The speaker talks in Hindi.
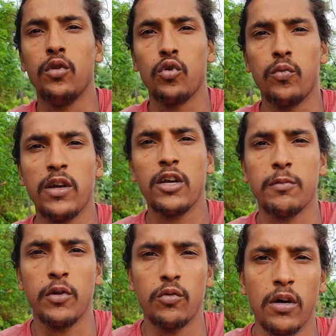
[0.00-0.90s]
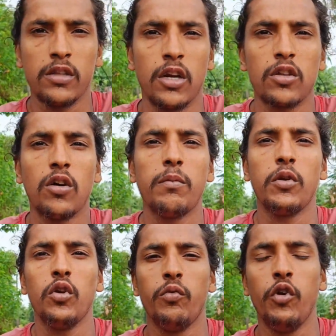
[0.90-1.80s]
दोस्त विकास स्वागत करता हूँ अपनी
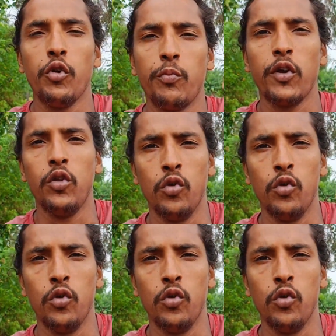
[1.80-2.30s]
न्यू वीडियो पर